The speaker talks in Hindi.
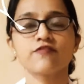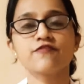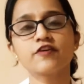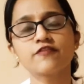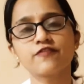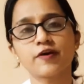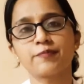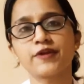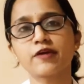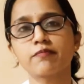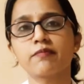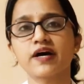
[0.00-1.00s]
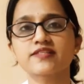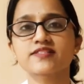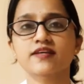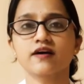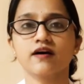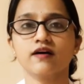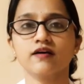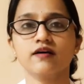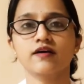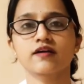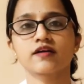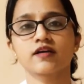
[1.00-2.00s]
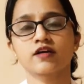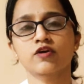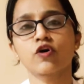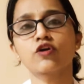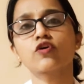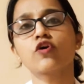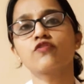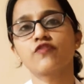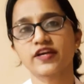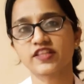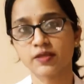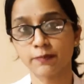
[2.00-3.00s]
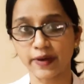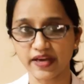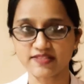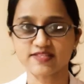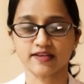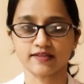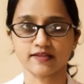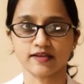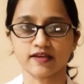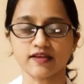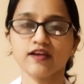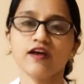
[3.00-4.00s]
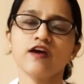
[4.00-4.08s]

फिर फैब्रिक मास्क कौन कौन व्यक्ति पहन सकते हैं